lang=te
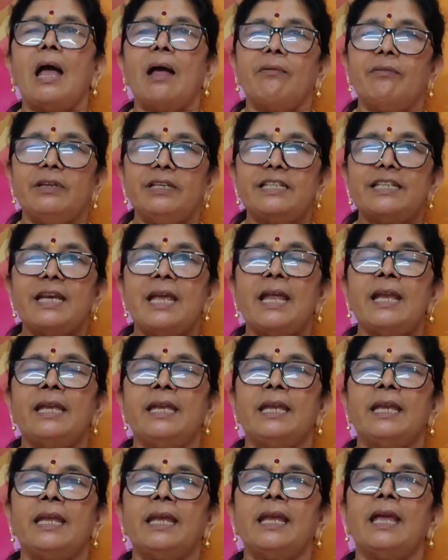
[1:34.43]
ఆ
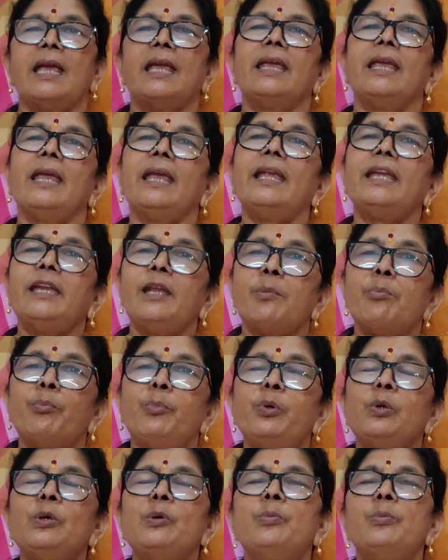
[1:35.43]
విషయాన్ని ఏ
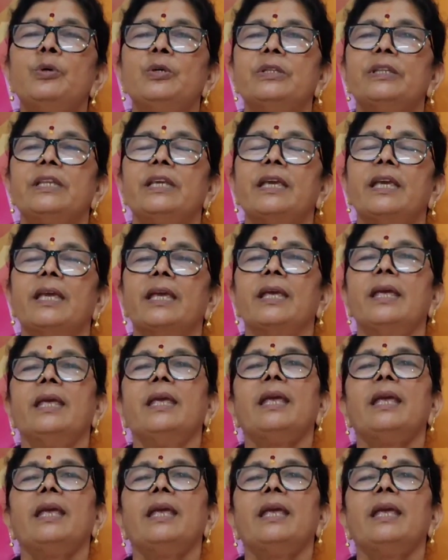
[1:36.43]
టెంపుల్కి పోతే